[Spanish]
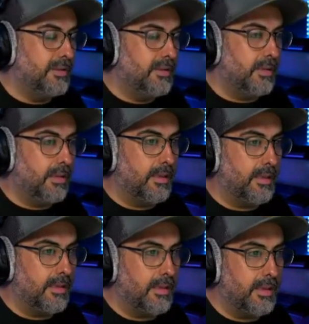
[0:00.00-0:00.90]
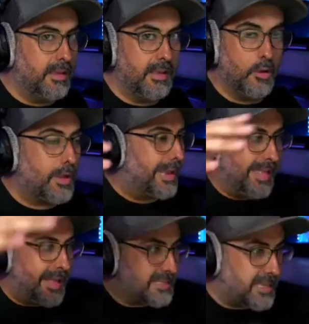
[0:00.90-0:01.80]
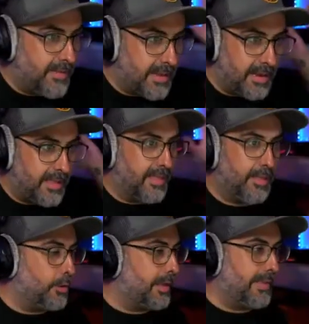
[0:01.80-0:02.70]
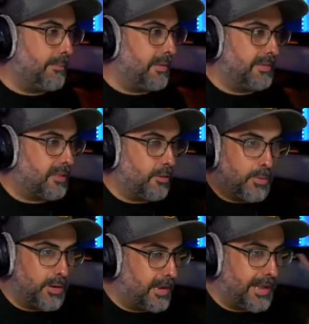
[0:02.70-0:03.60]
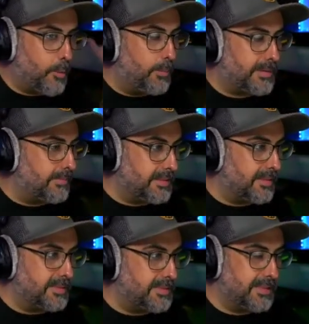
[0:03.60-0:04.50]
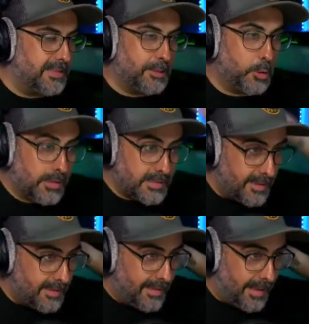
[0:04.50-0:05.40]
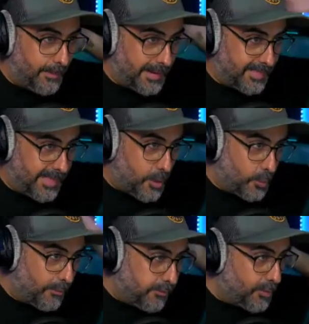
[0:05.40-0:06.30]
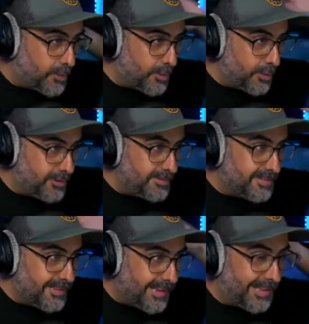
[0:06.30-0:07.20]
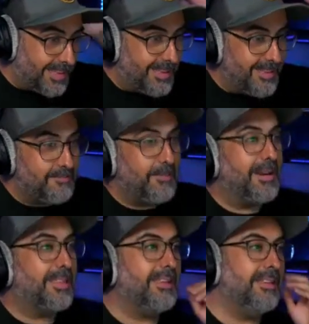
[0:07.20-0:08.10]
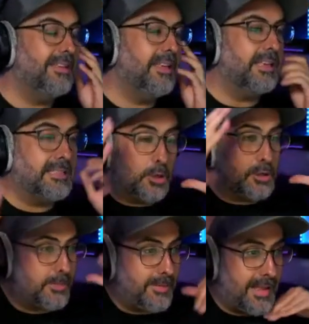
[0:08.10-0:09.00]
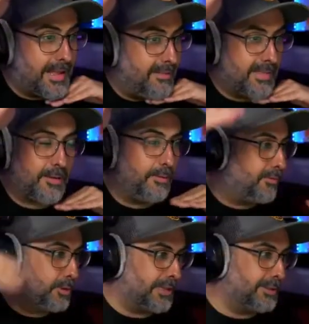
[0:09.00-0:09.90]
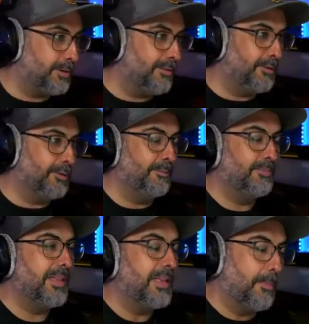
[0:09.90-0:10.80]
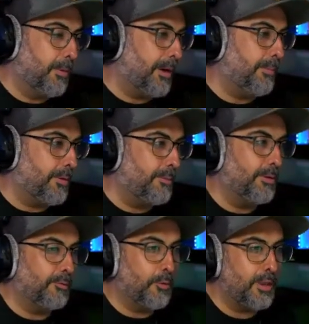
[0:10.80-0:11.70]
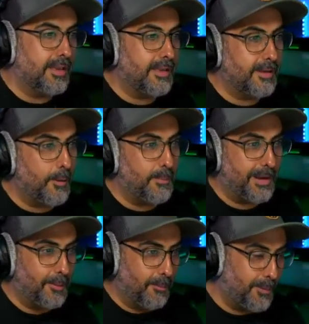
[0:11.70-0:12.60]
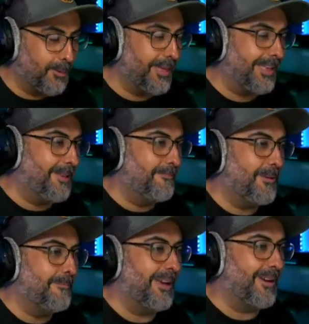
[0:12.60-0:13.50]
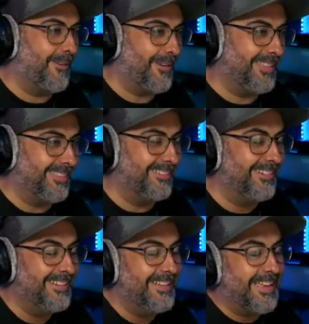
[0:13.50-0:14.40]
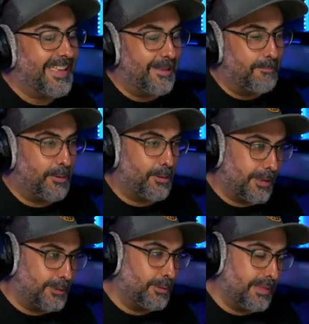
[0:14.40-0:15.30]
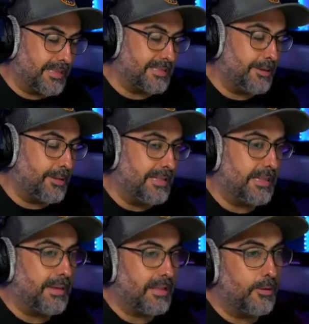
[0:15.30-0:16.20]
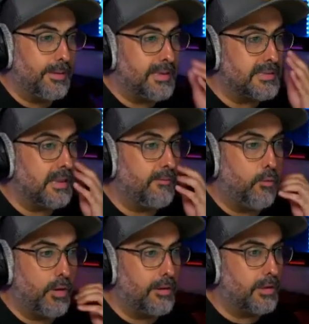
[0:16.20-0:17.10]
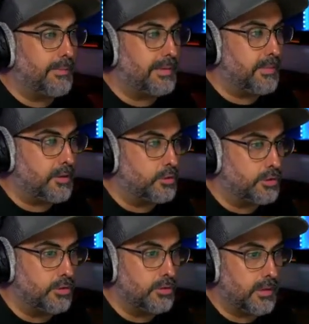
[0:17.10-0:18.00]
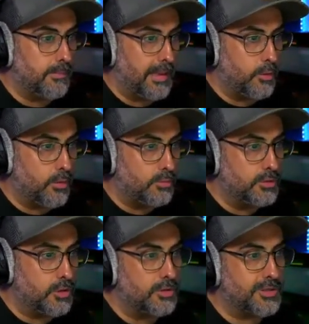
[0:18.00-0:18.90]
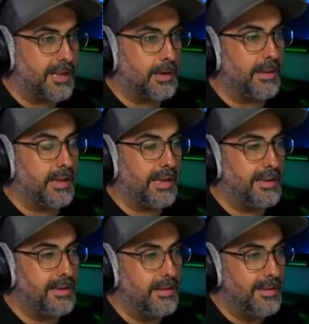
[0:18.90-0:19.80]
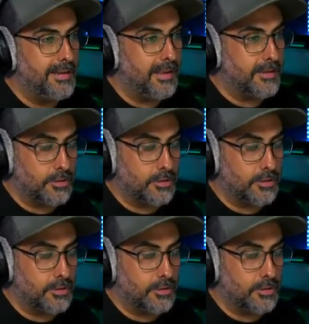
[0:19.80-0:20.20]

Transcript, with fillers: y, no quería que se viera nada de lo que había en mi habitación porque era completamente distinta. Entonces aparecía con un fondo aquí verde y solo se me veía la cabeza como flotando en el fondo. Y poco a poco pues fui comprando un poco de equipo y mejorando. Y por lo que tú dices de lo del tema del OBS fue lo que más me costó, que me ayudó mucho José Carvajal que es